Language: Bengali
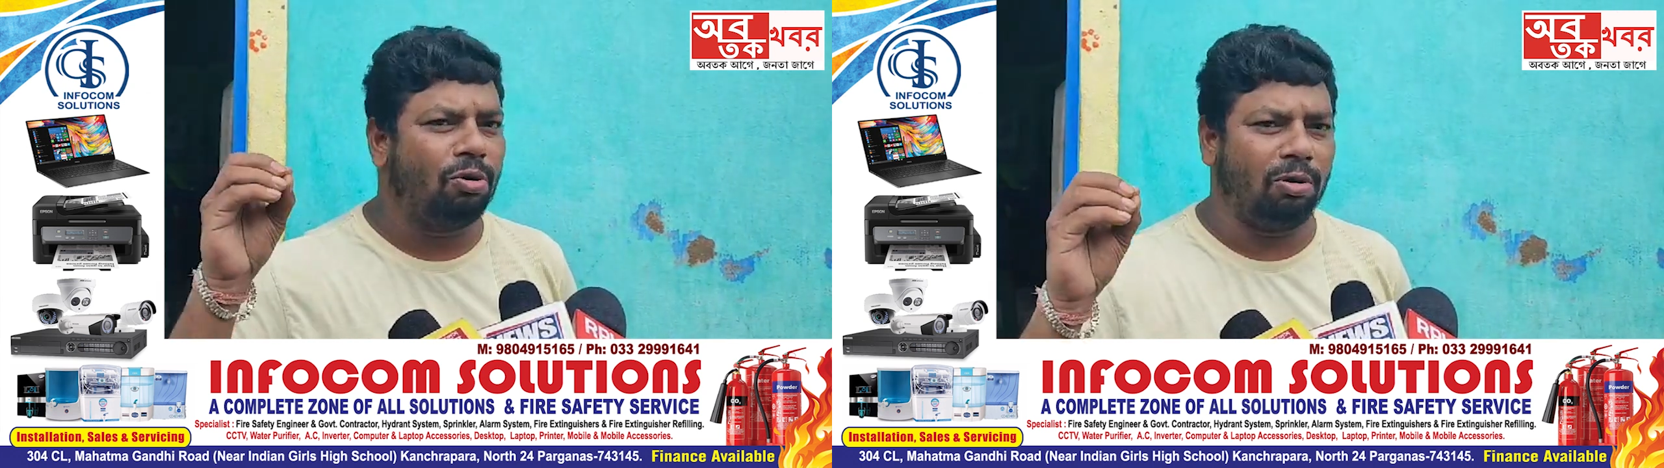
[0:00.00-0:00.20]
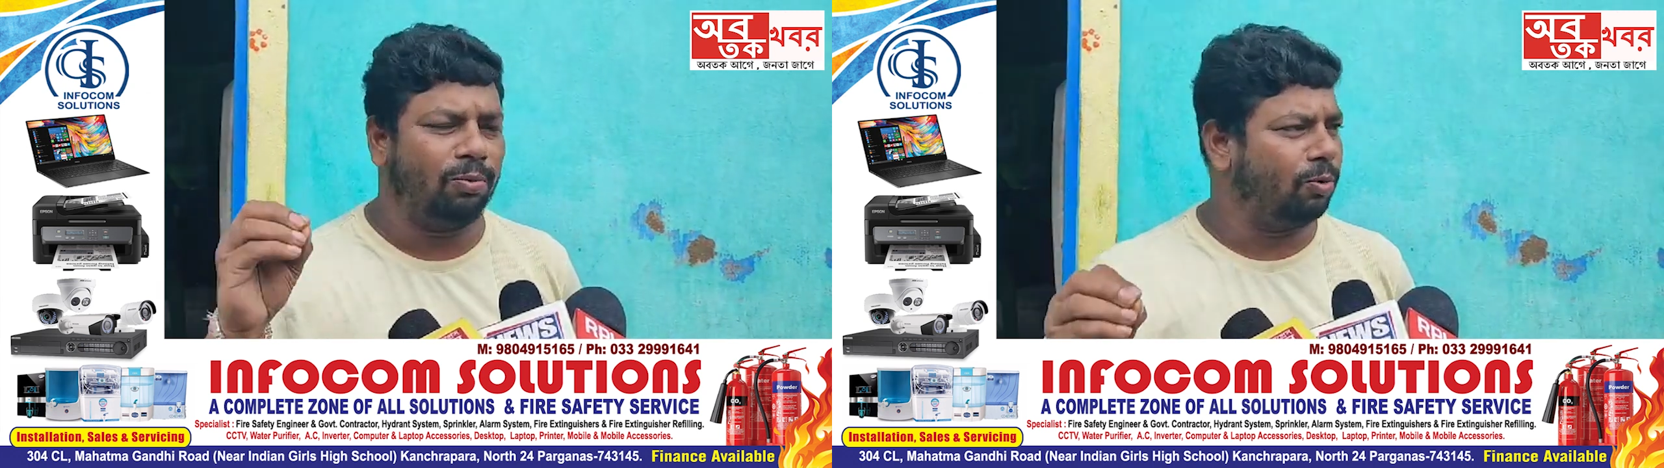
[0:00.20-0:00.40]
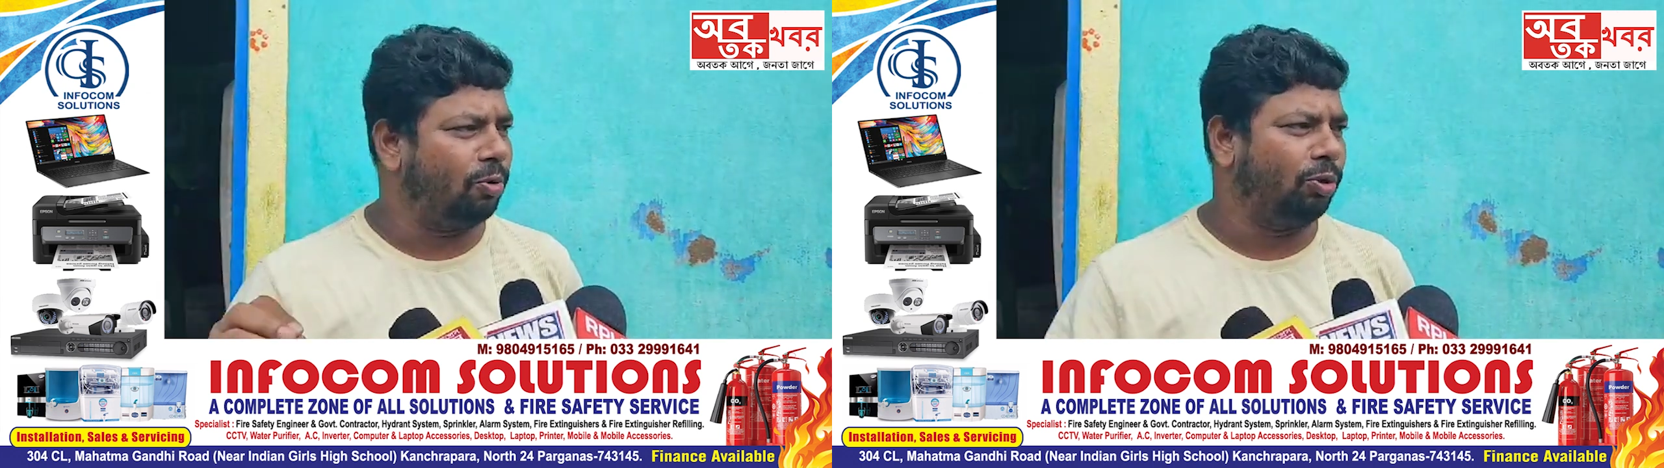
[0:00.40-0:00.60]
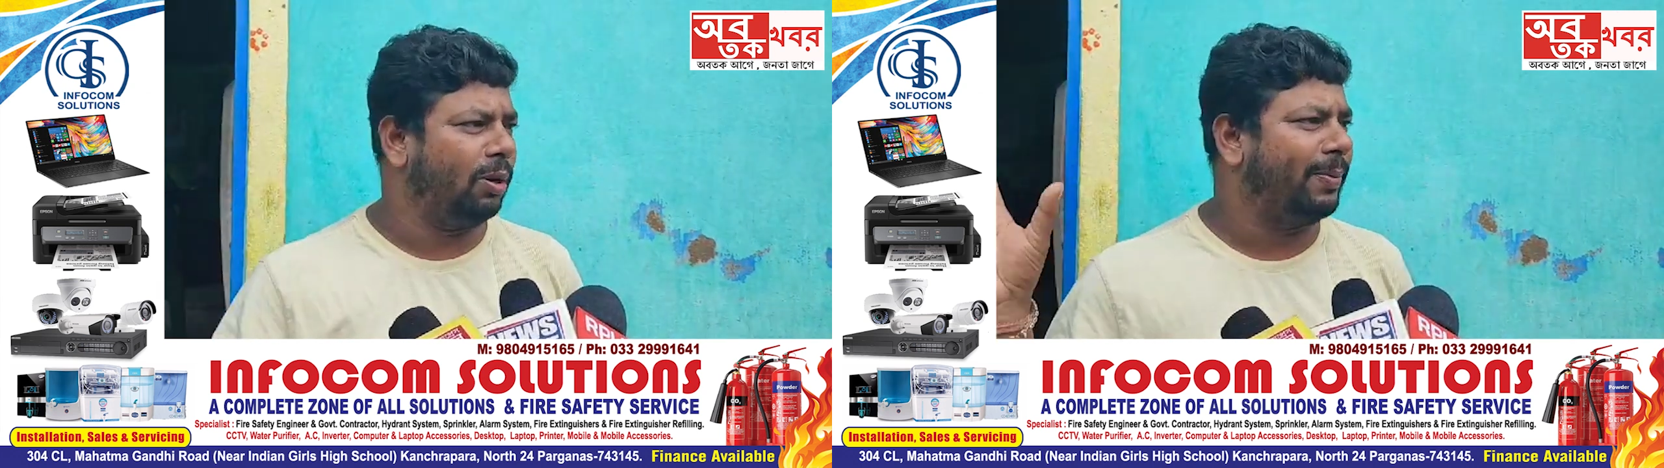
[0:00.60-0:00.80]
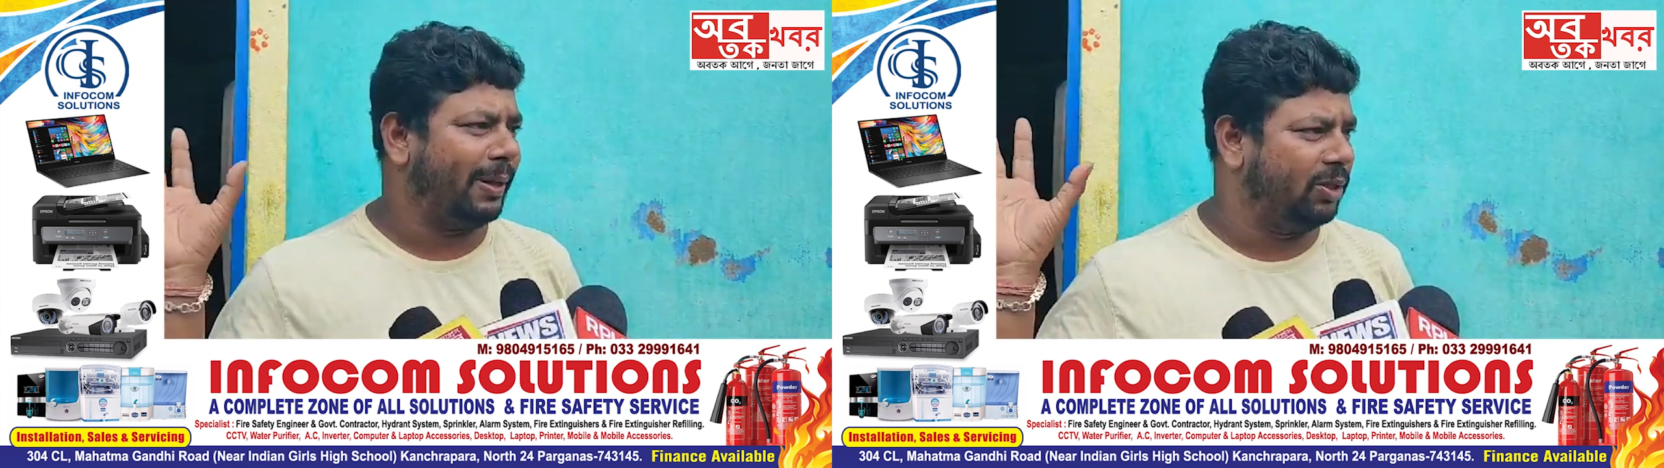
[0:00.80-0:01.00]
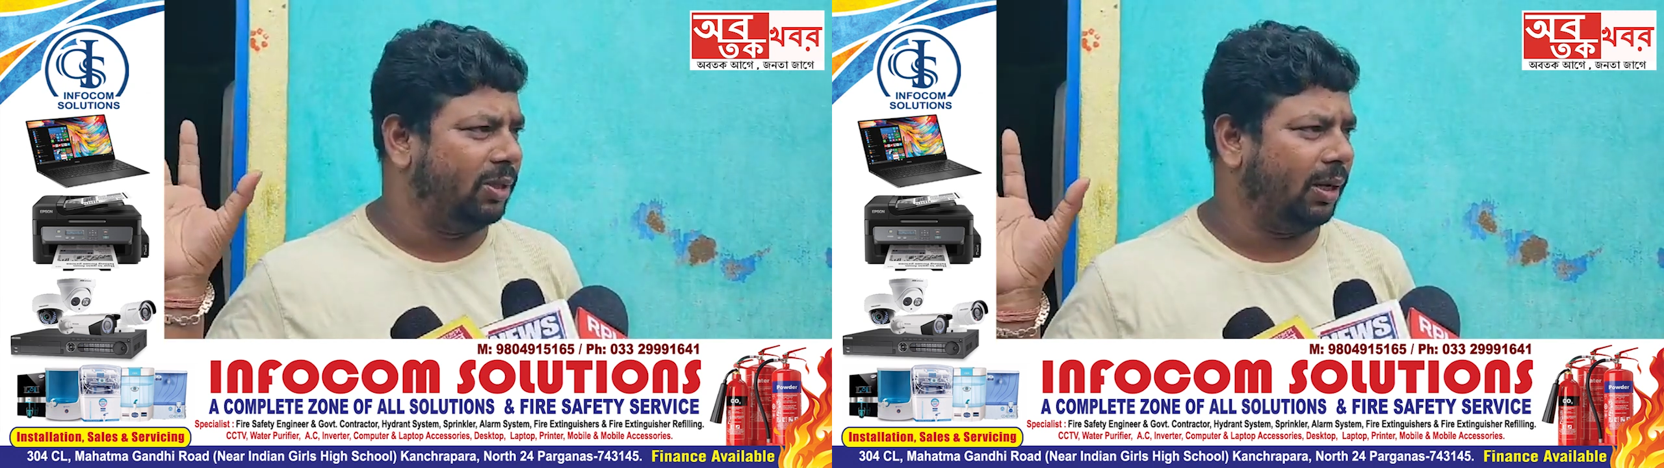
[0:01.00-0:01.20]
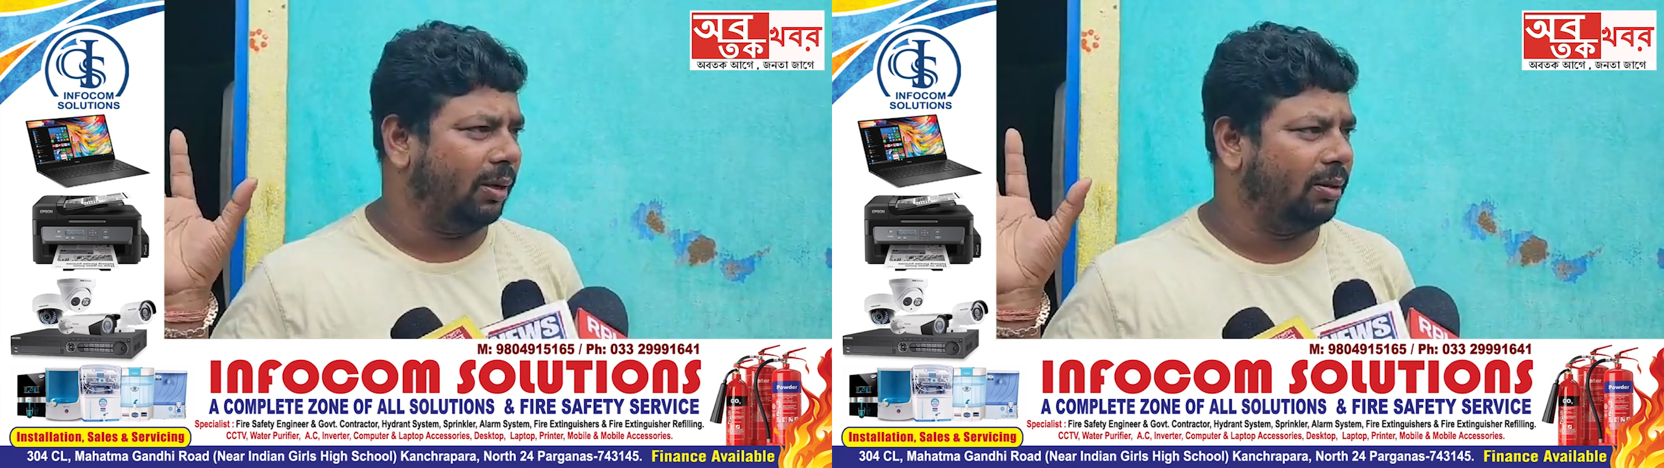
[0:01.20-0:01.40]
গল্প গন্ধ আমি পাচ্ছি না